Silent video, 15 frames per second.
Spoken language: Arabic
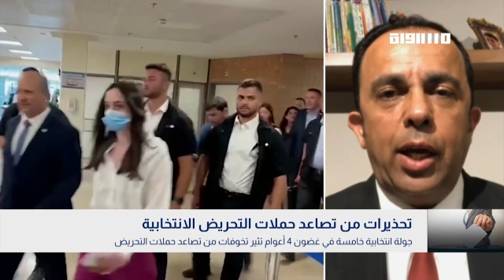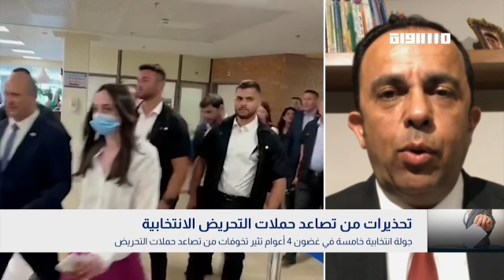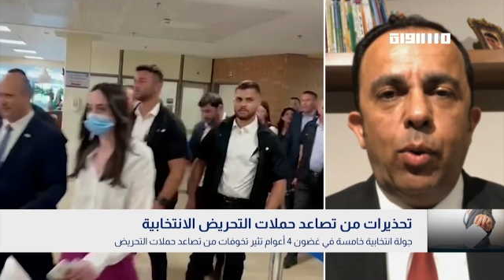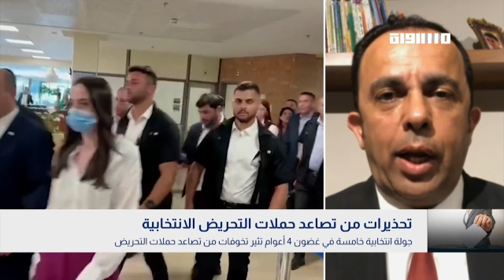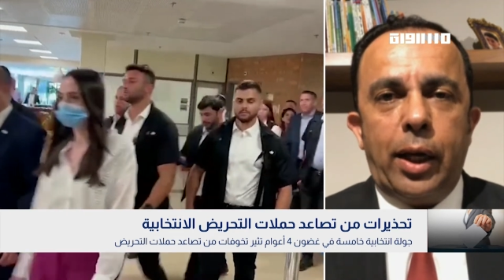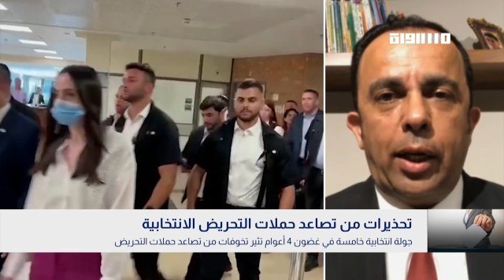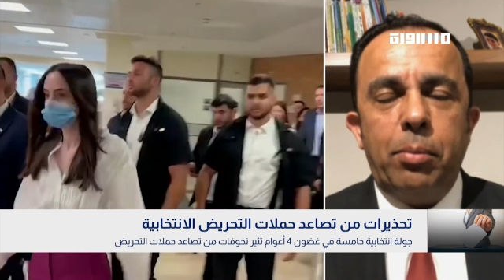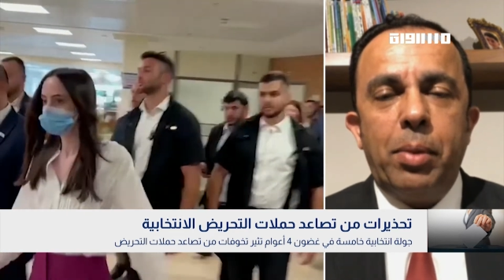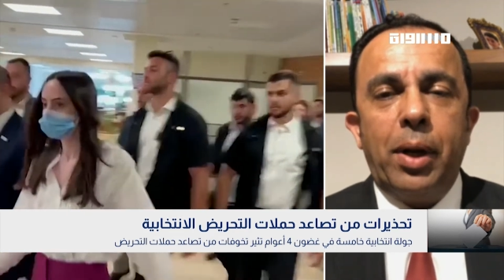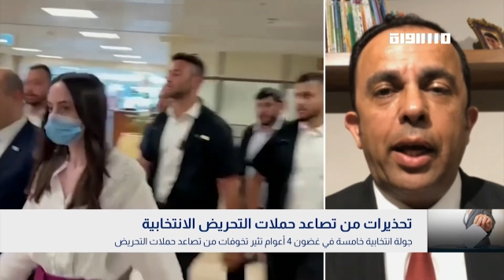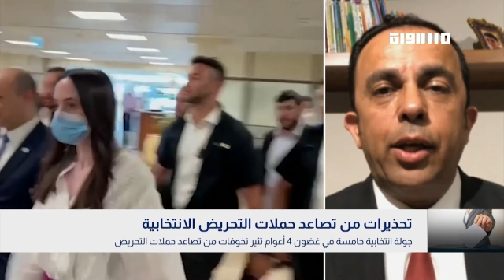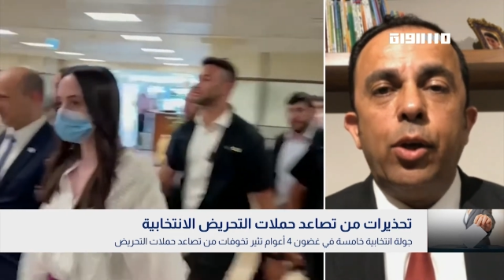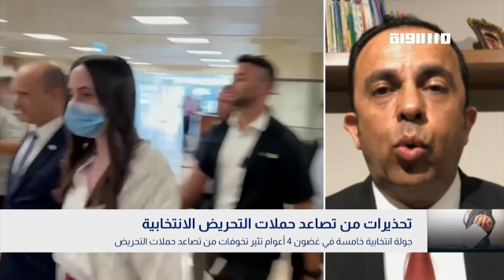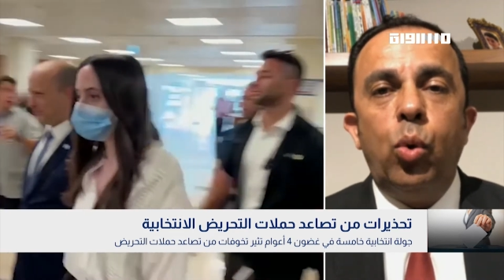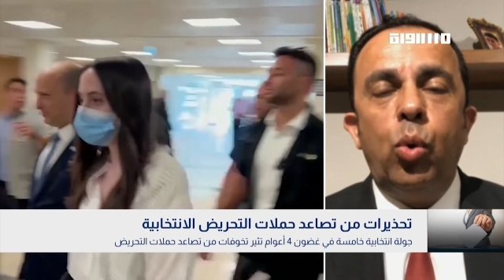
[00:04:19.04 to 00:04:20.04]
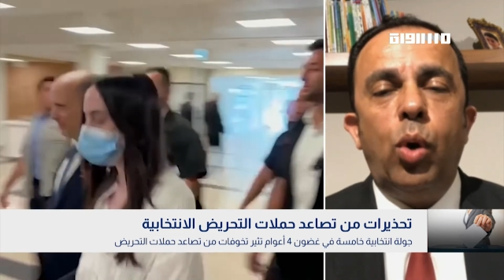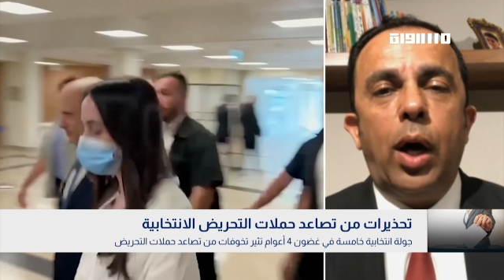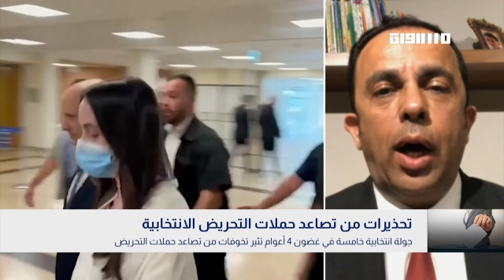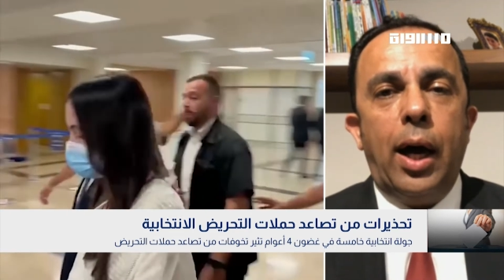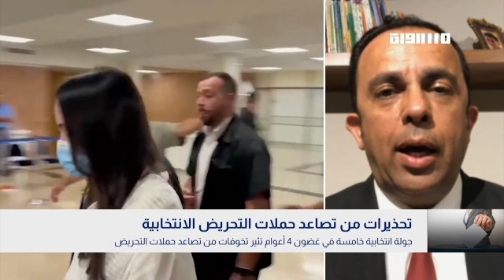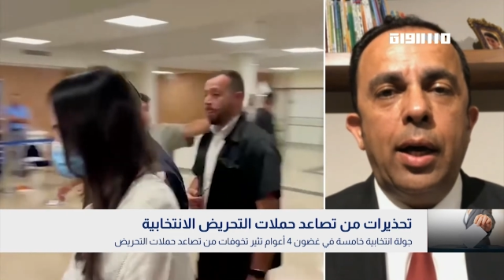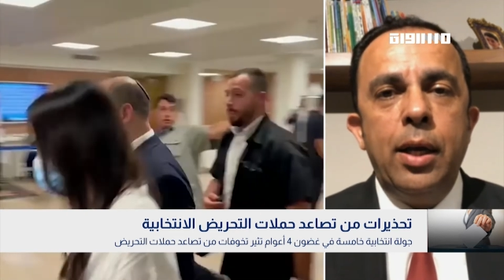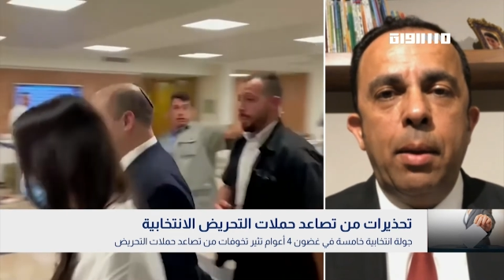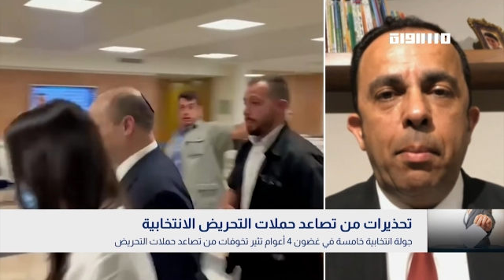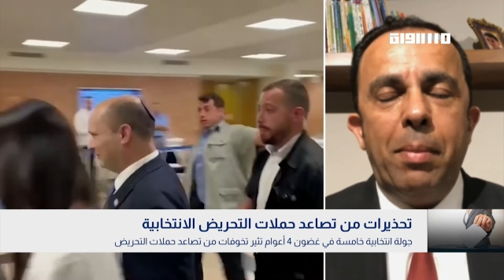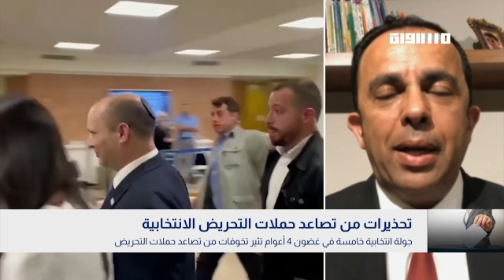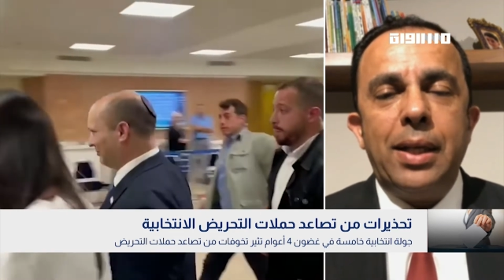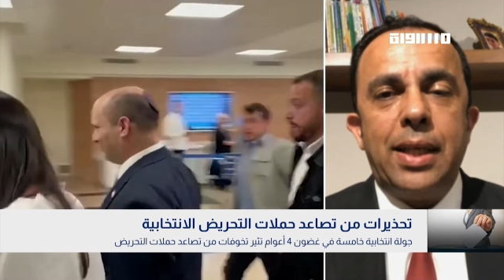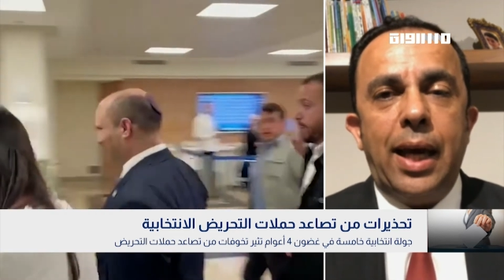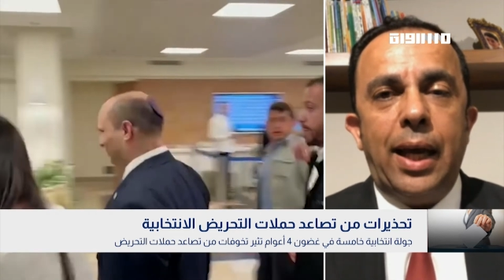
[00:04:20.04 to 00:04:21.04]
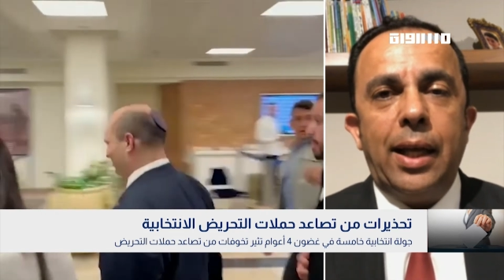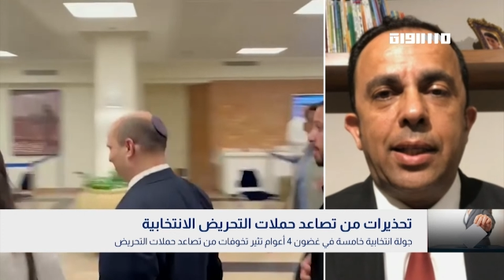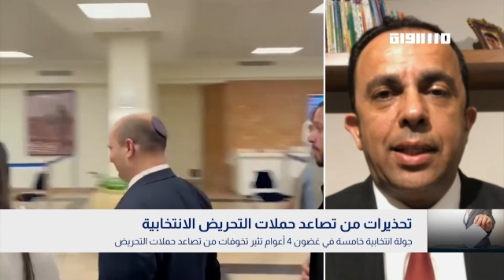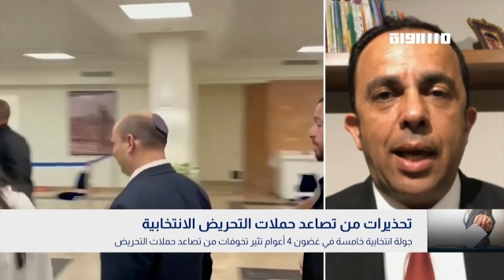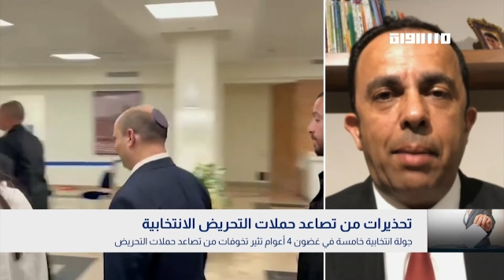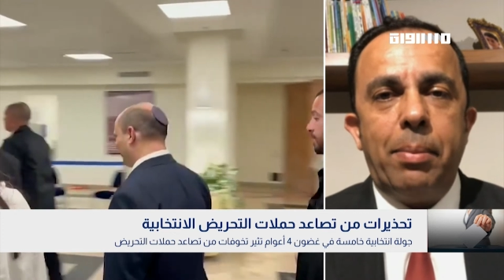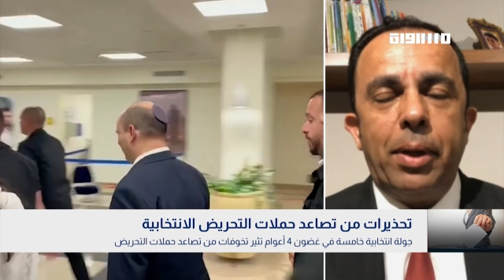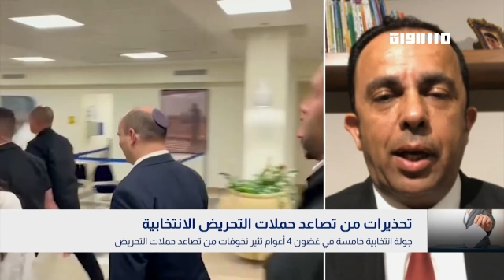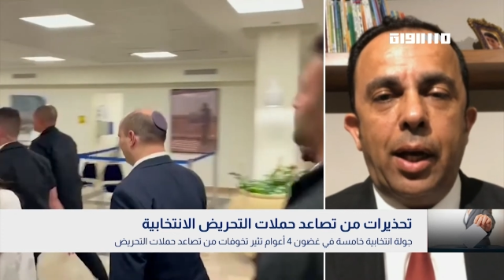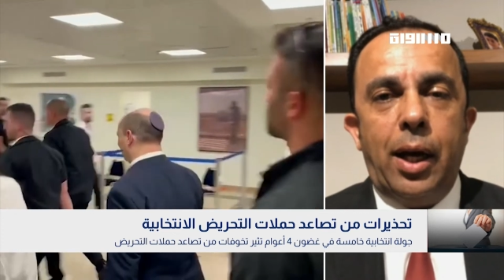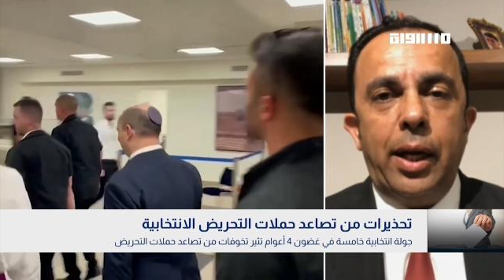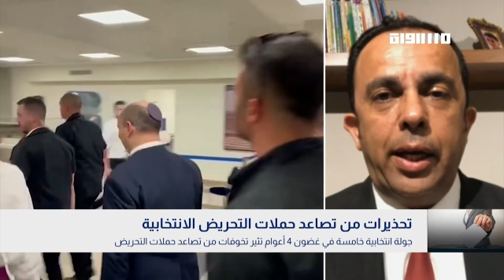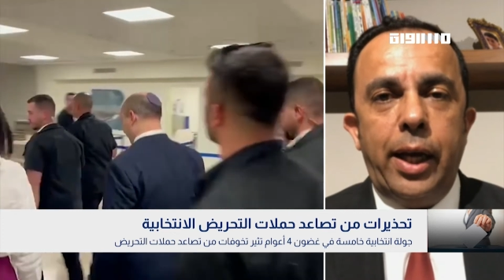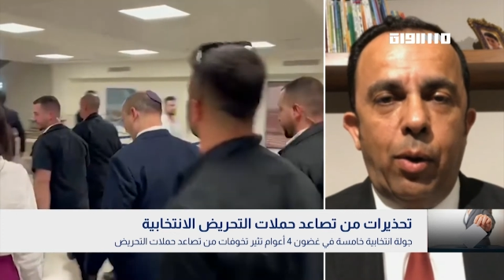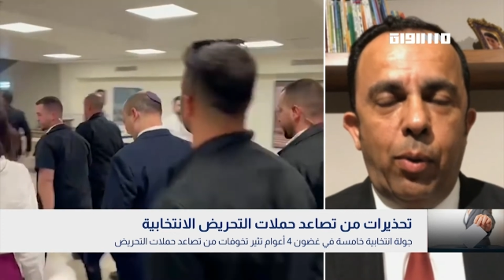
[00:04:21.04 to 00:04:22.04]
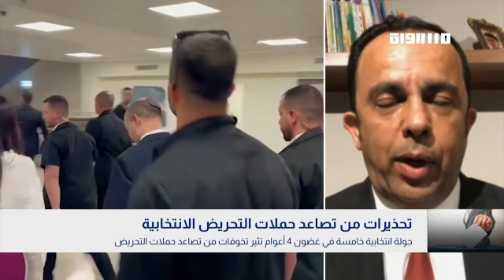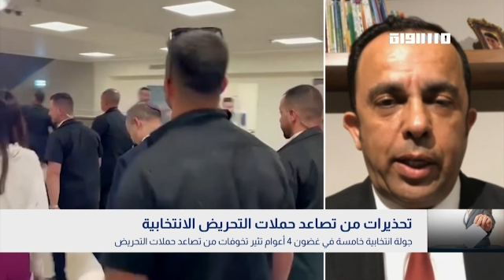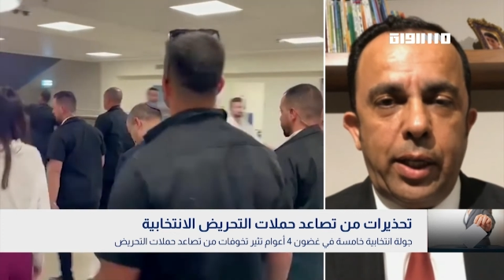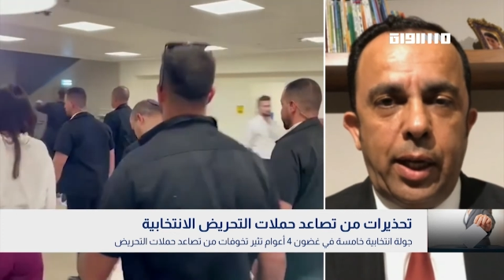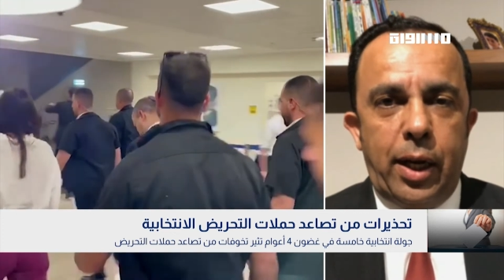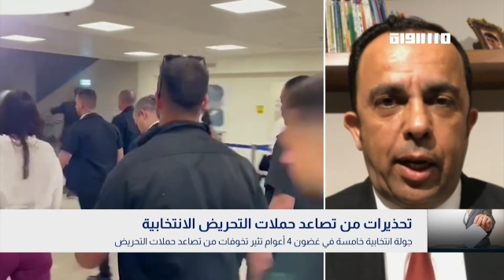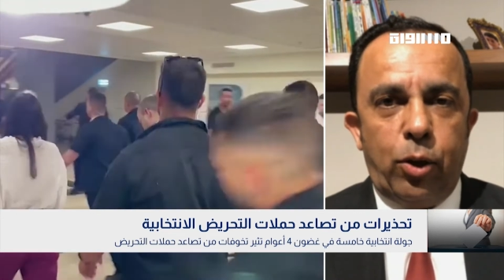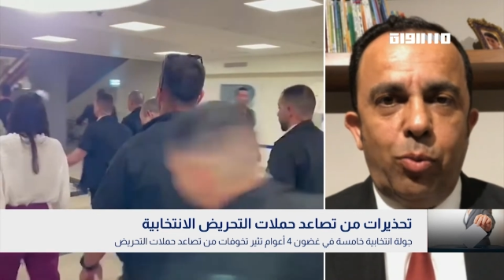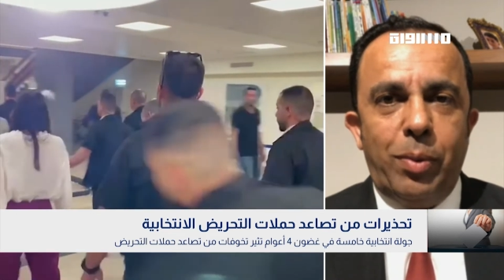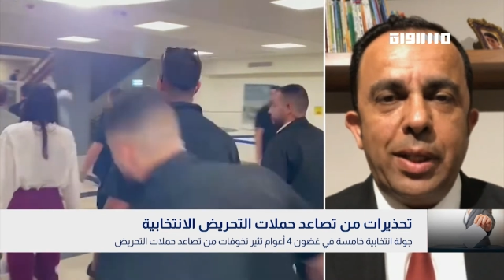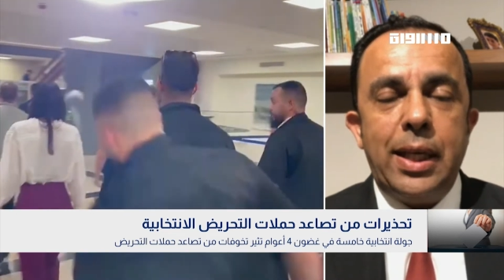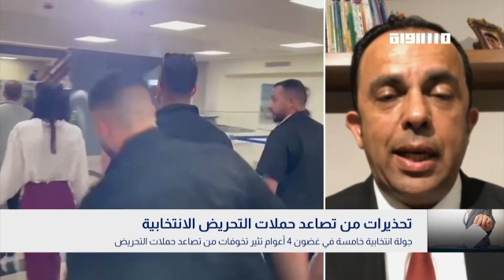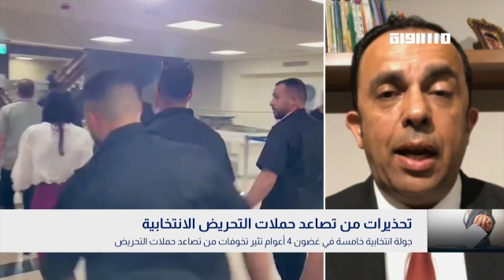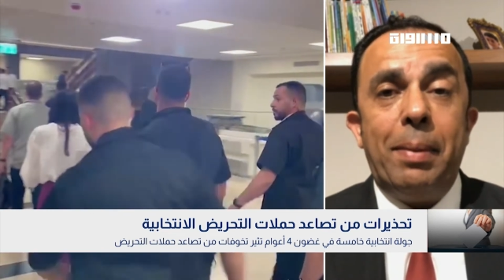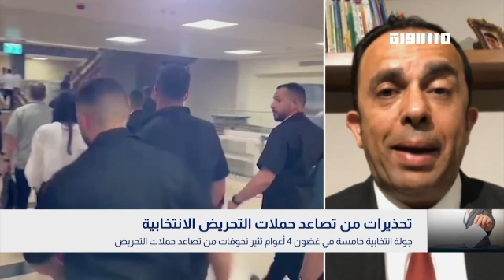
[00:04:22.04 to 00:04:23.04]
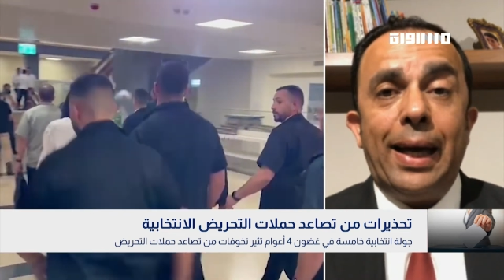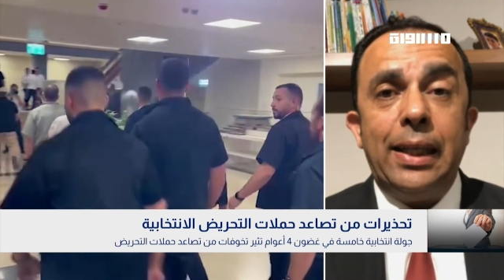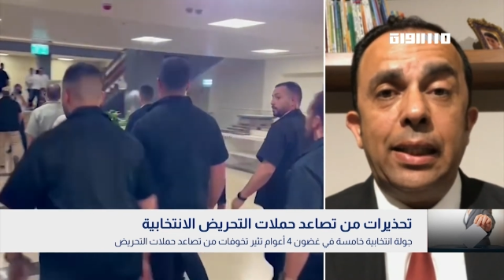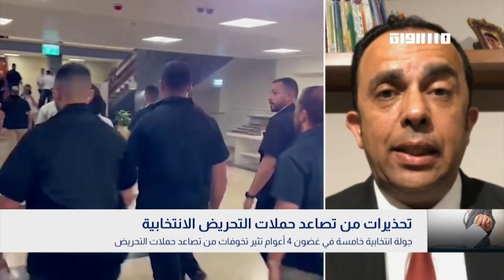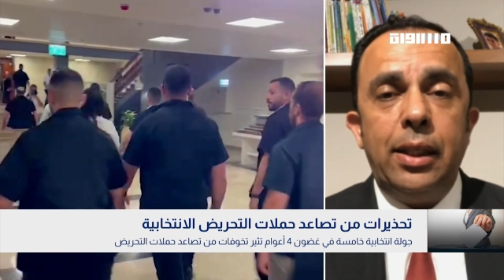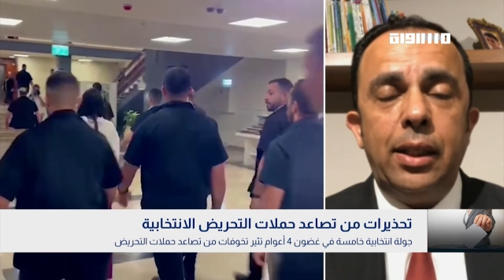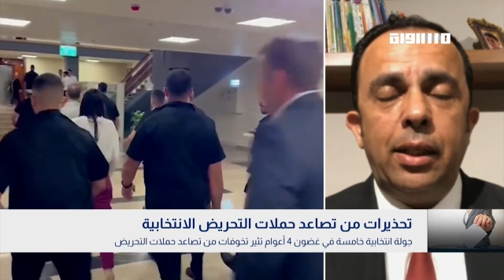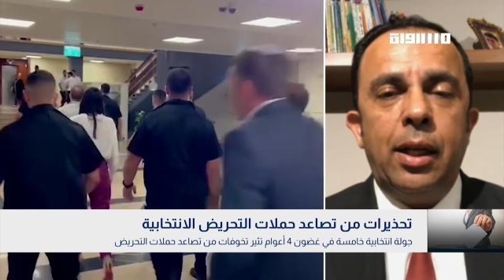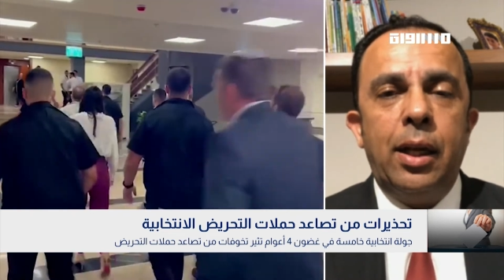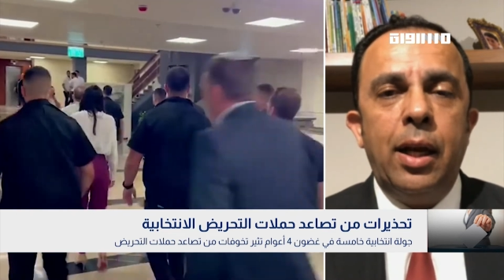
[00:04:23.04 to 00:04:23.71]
ولكن برأيي كلها ما زالت سابقة لأوانها نحن ما زلنا بعيدين